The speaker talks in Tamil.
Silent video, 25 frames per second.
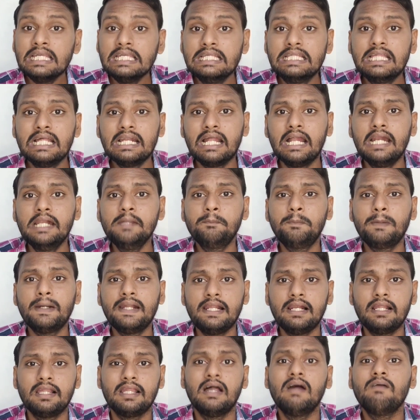இதன்
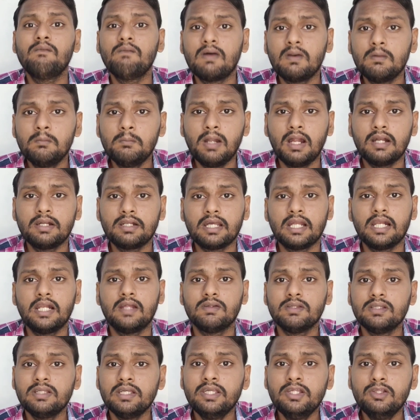அடிப்படையில தான் வரும் நாட்கள்ல
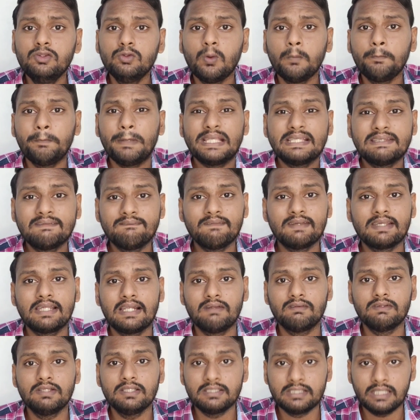வந்து இந்தோ
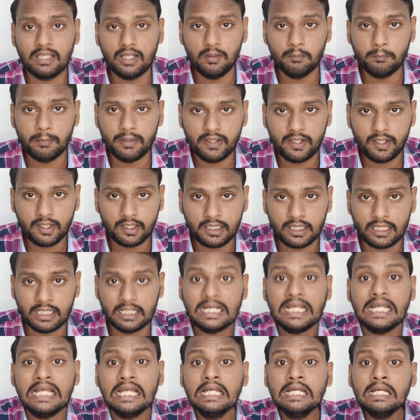பெசிபிக்ல வந்து செயல்பட
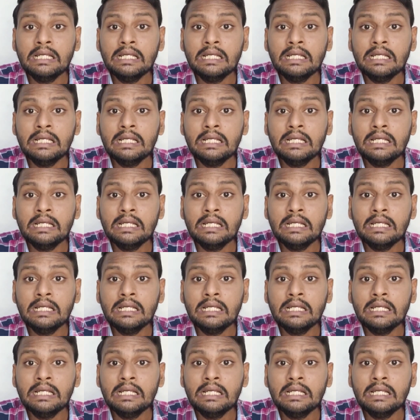இருக்கிறாங்க